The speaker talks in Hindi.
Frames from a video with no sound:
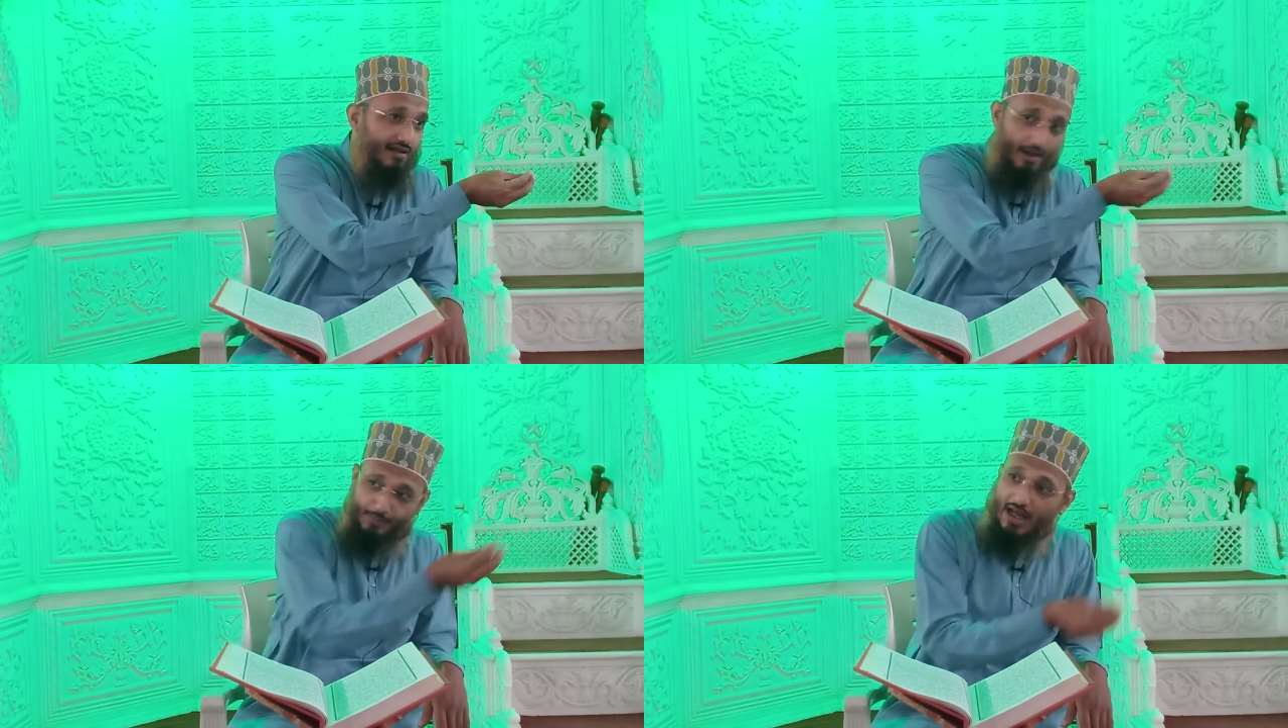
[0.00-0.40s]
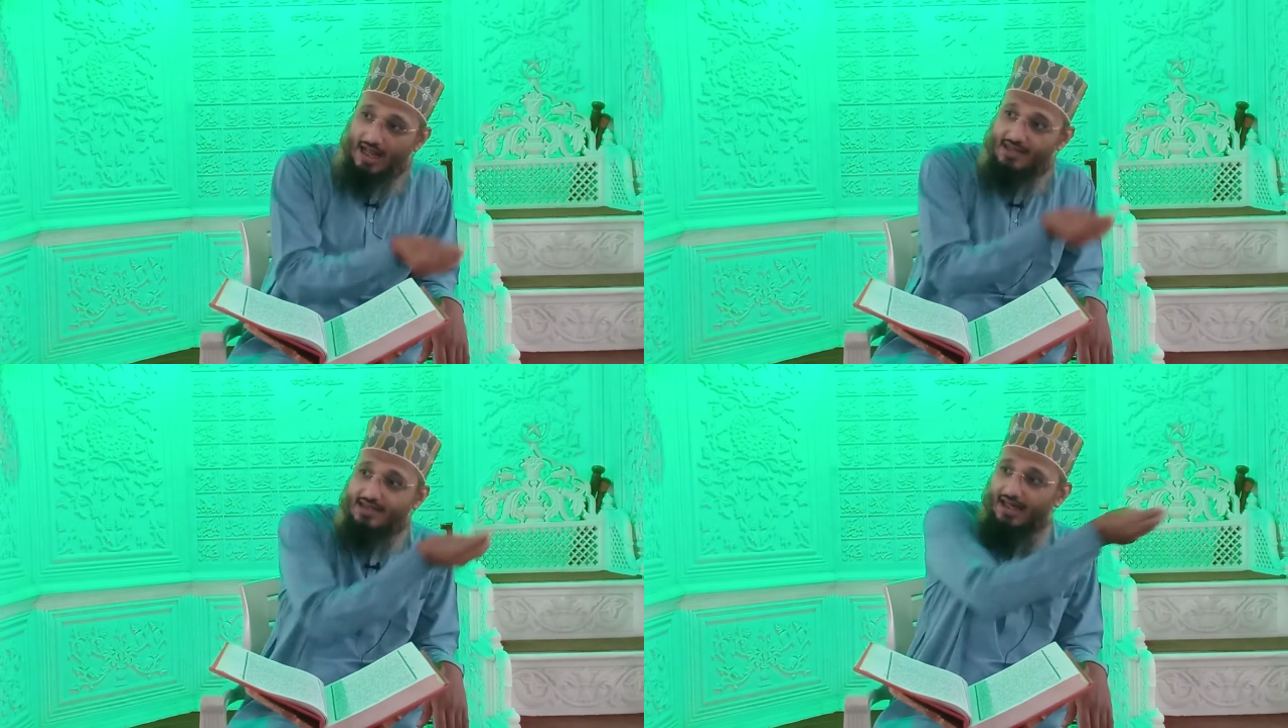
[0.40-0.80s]
अपने
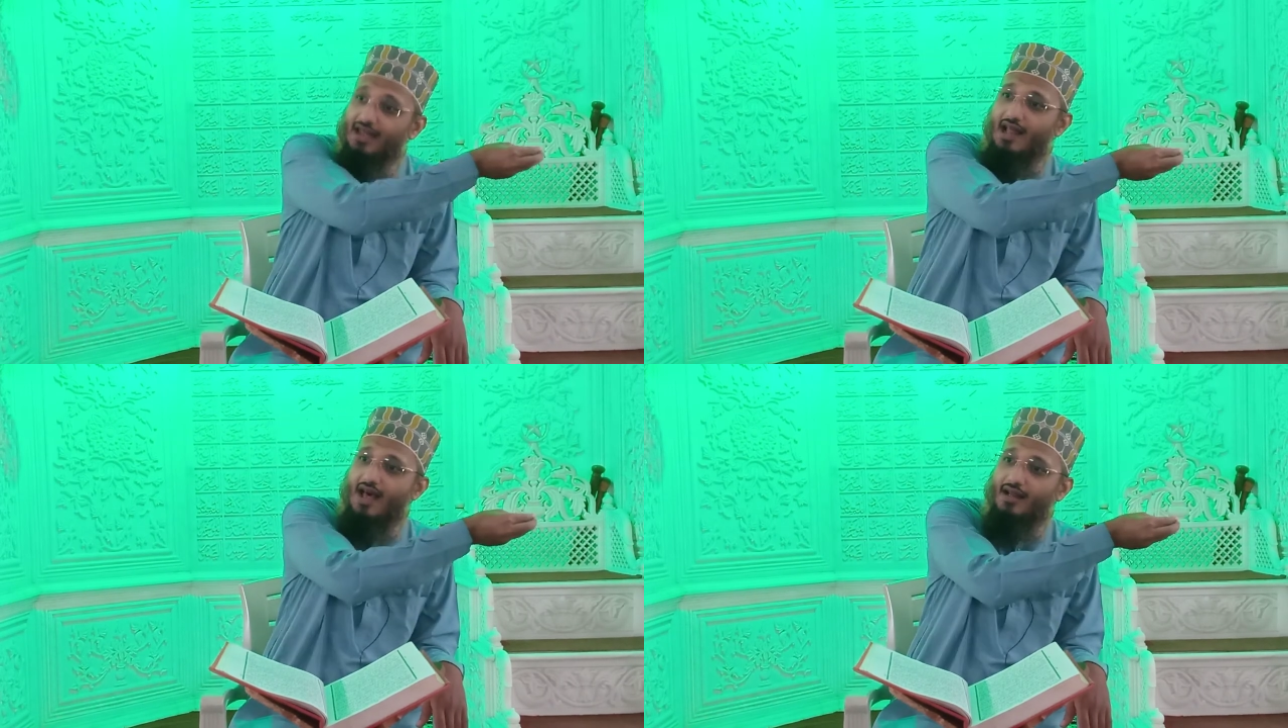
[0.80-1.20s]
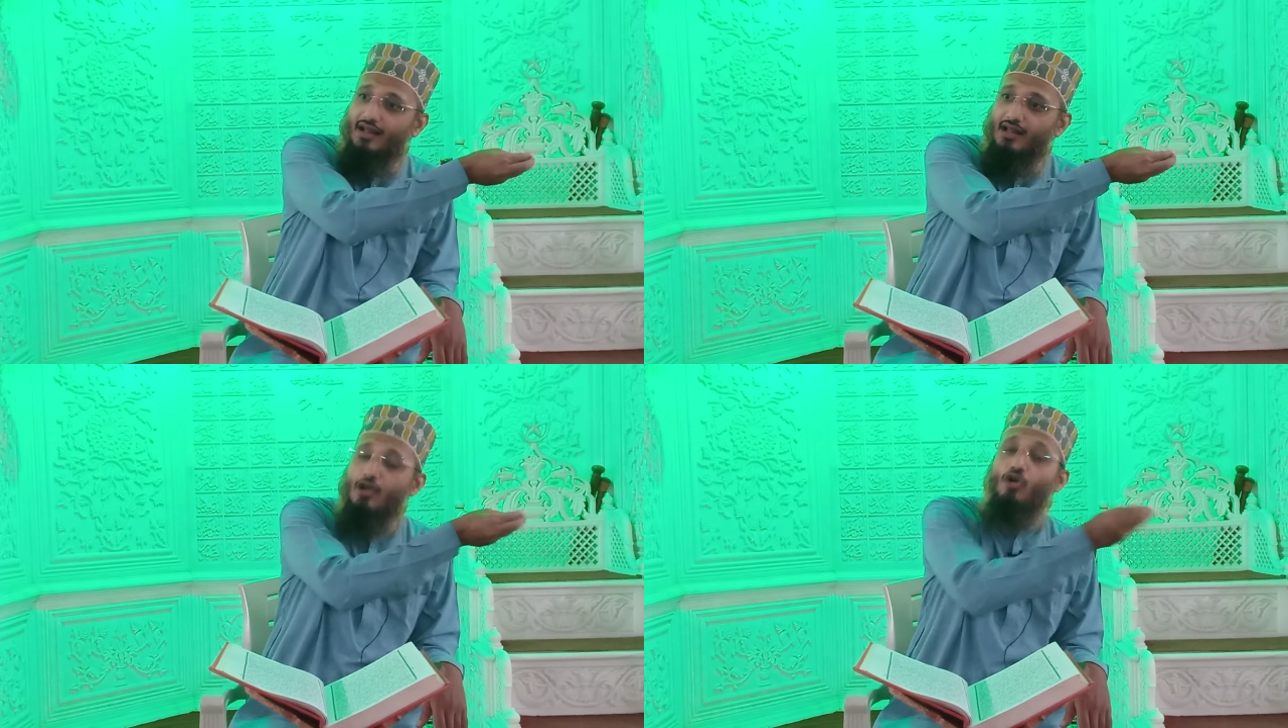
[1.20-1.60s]
हाथ से खिला रहे
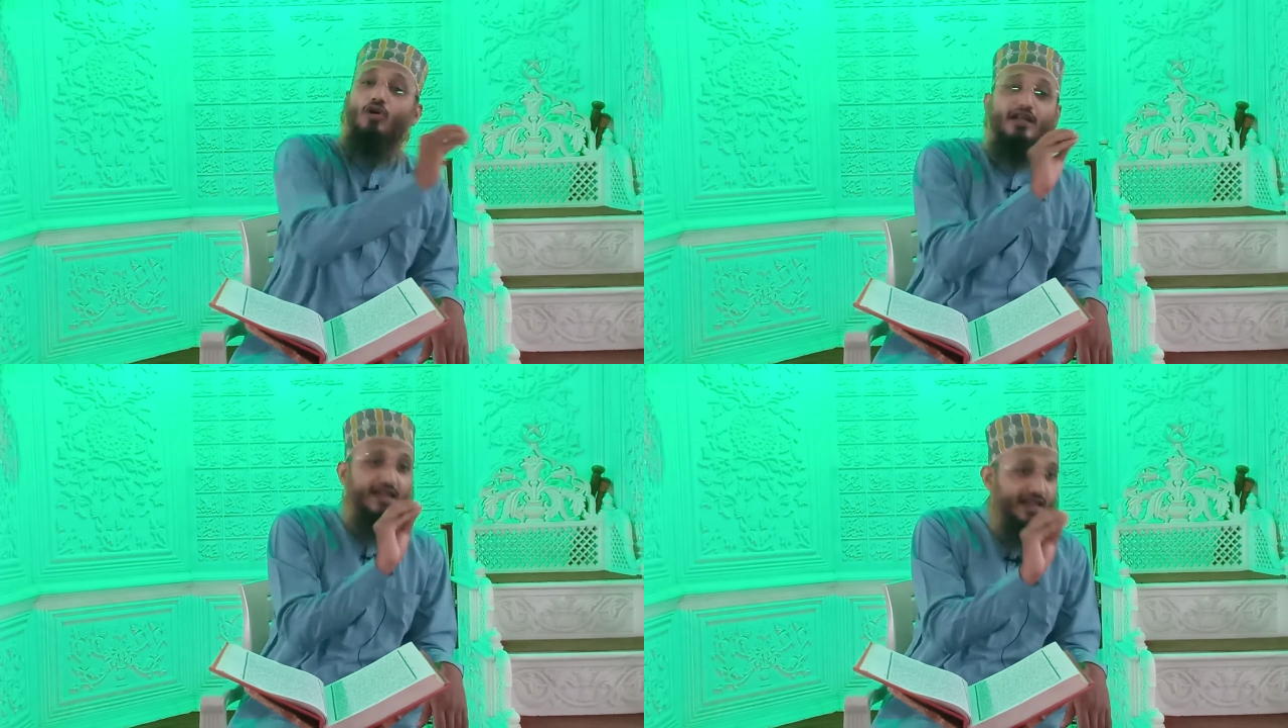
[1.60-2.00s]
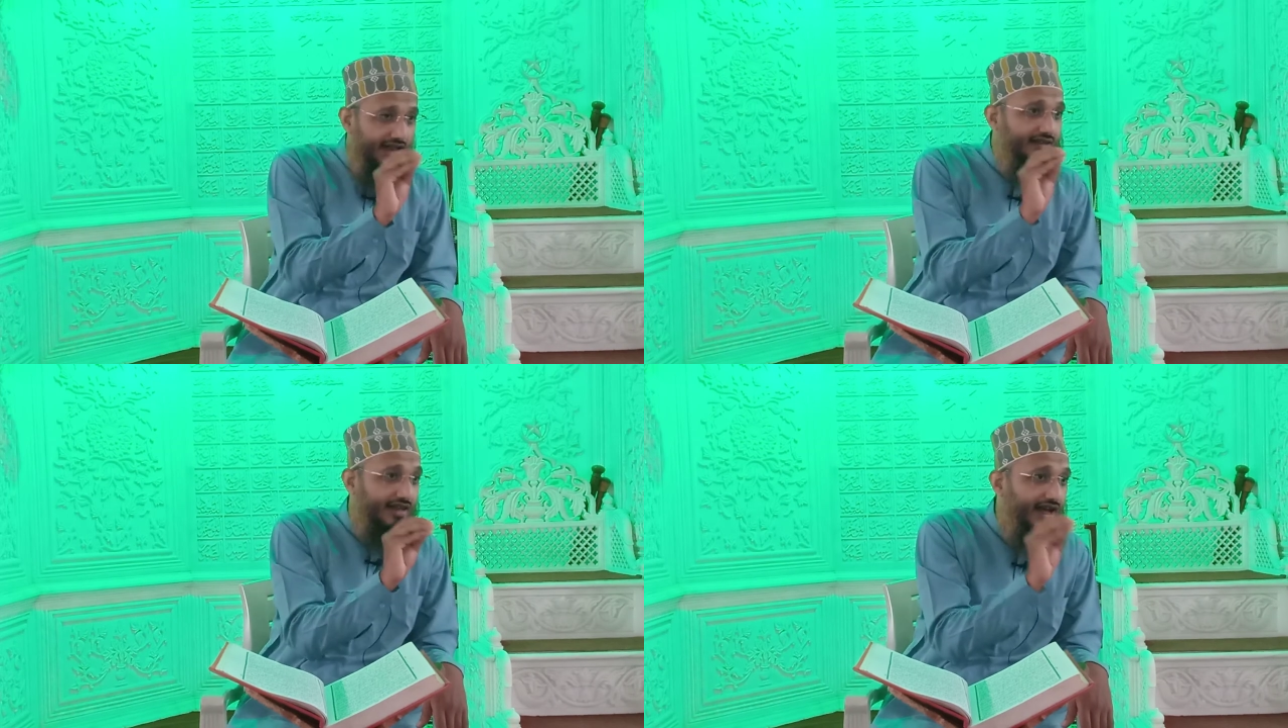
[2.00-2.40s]
हैं और
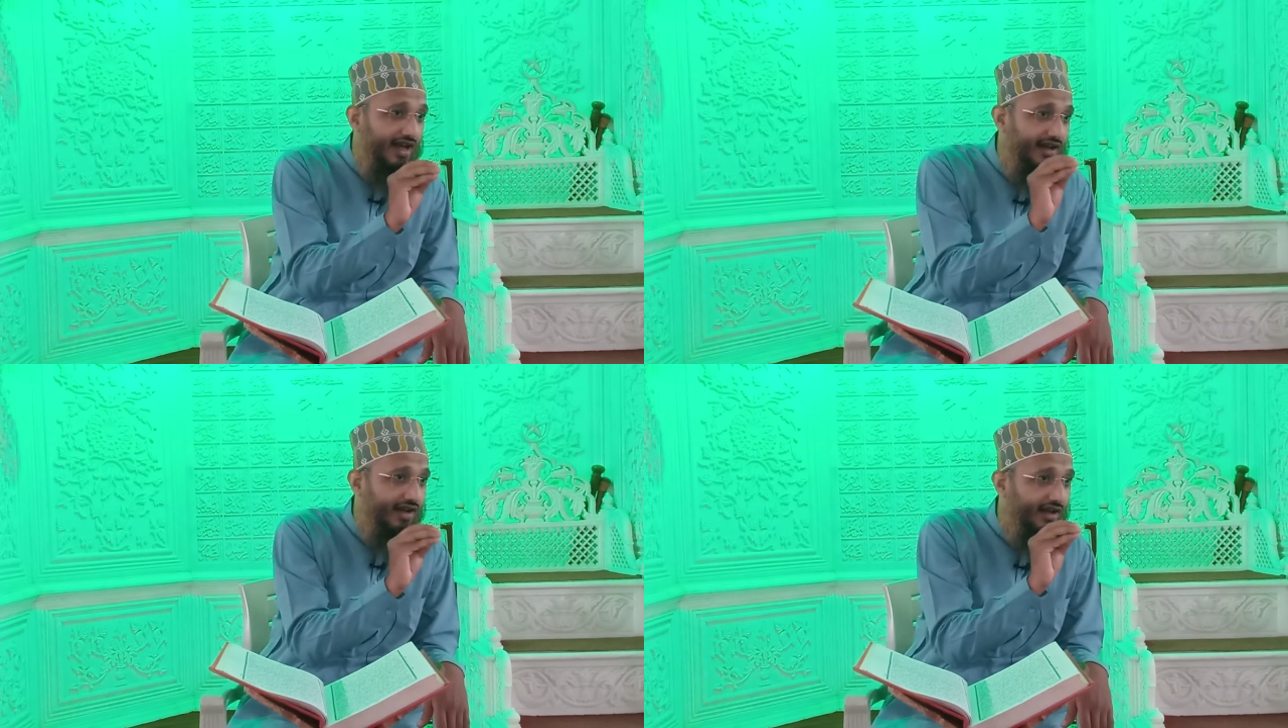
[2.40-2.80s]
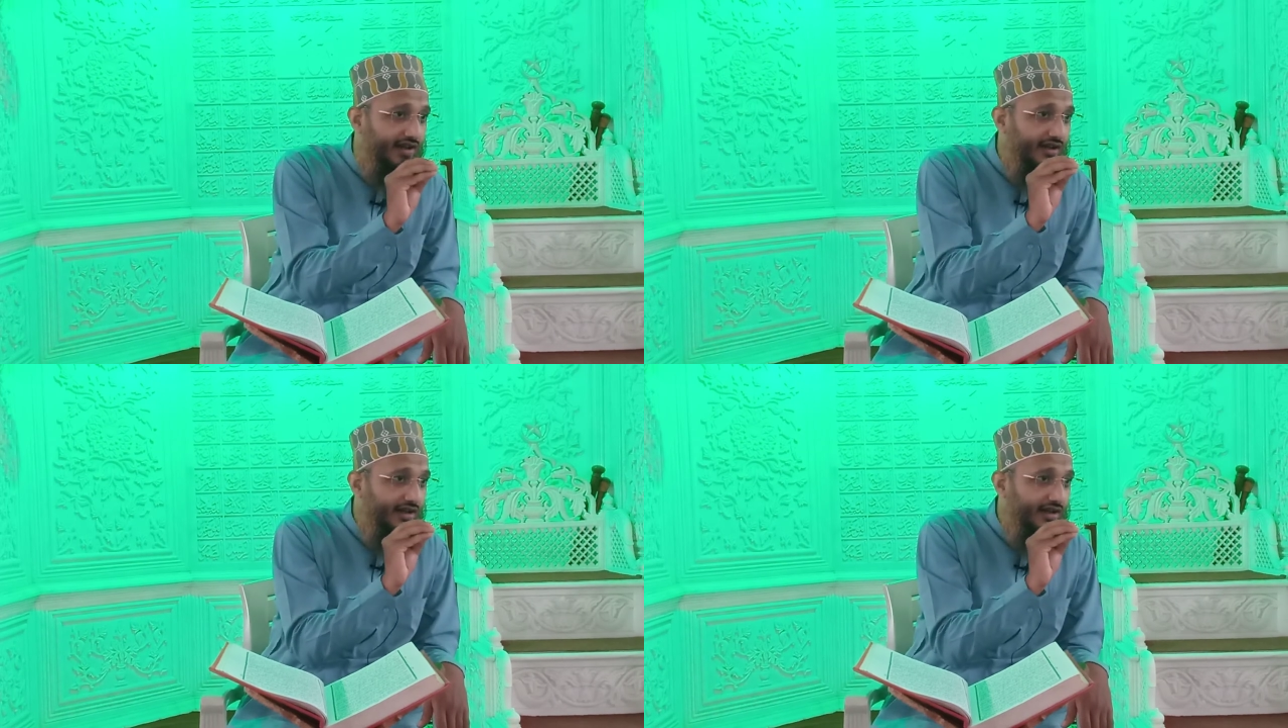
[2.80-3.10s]
नीयत खैर है